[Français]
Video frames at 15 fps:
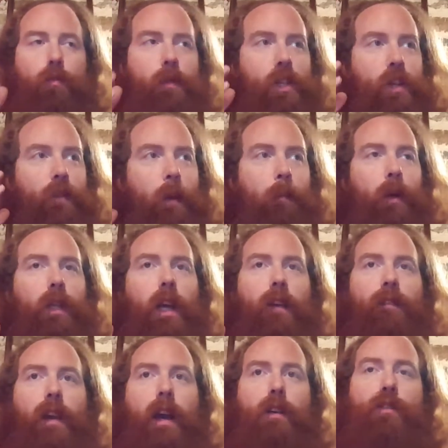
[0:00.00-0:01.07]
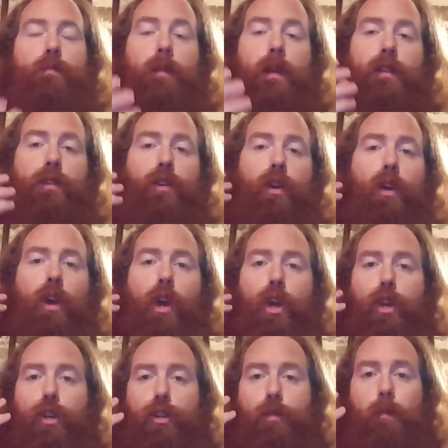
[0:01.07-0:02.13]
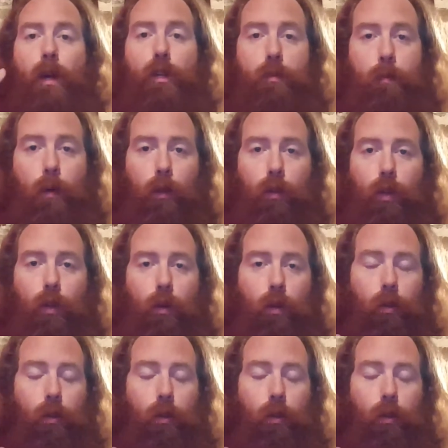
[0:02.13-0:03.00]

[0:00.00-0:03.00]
mais je n'avais pas de référence parce que je mange pas de,